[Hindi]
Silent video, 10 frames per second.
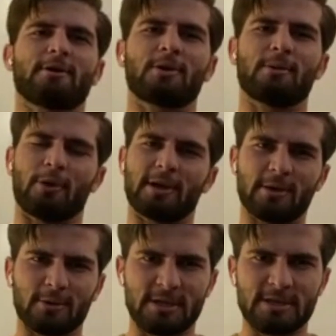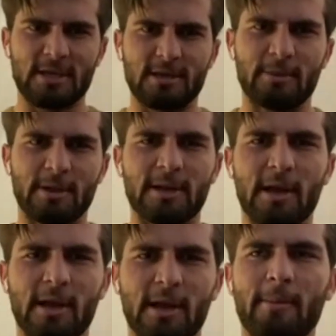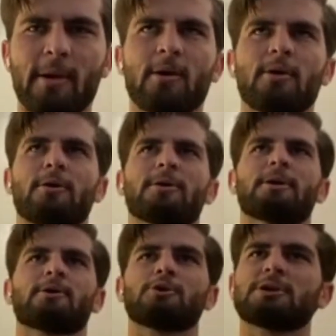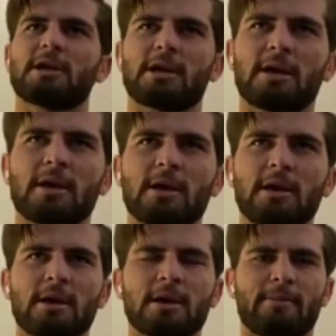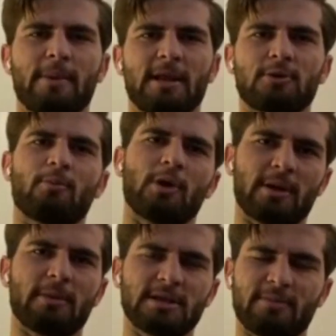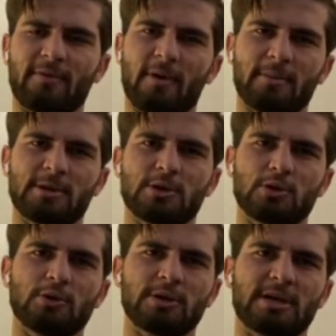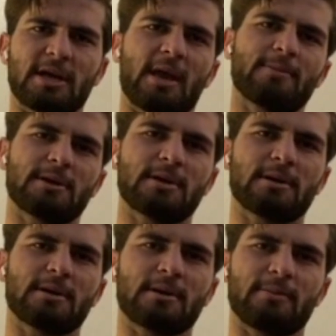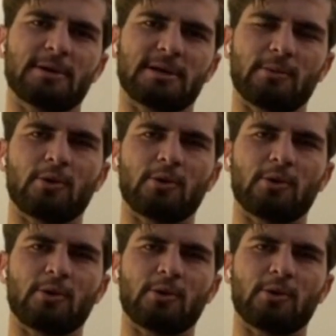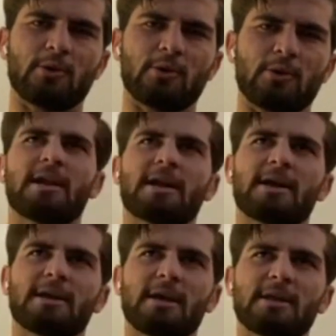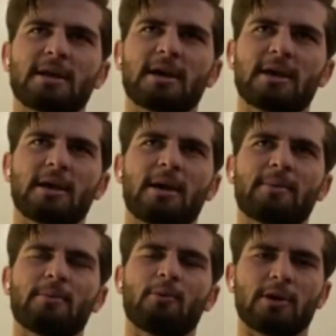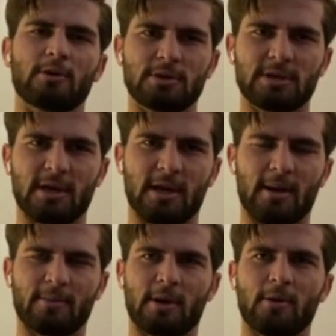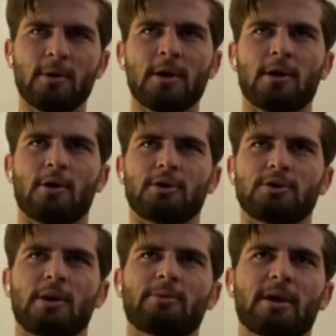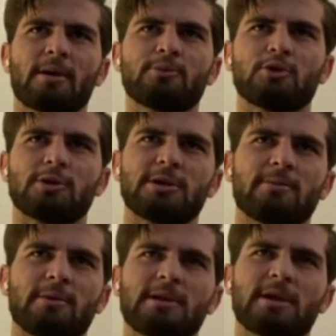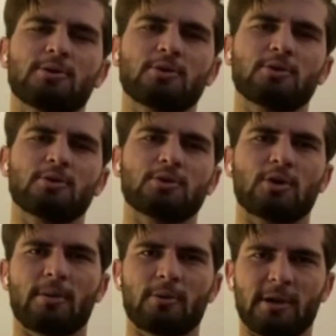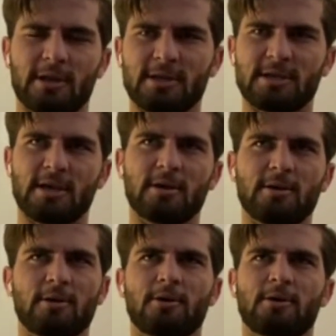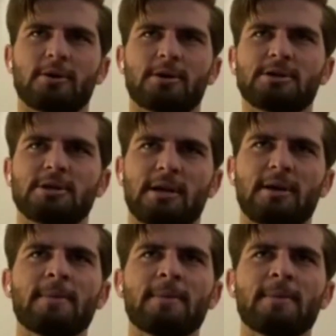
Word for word: बॉलिंग की वजह से ही मेरा नाम है और कोशिश है कि पहले तो बॉलिंग में अच्छी परफॉर्मेंसेज दूँ एज अ कैप्टन अपनी टीम को को लेके जाऊं और लाला का यही था कि आपकी बॉलिंग उससे ख़राब ना हो और जो आपको अपॉर्चुनिटी मिलती है तो उसको आपको लेना चाहिए और इन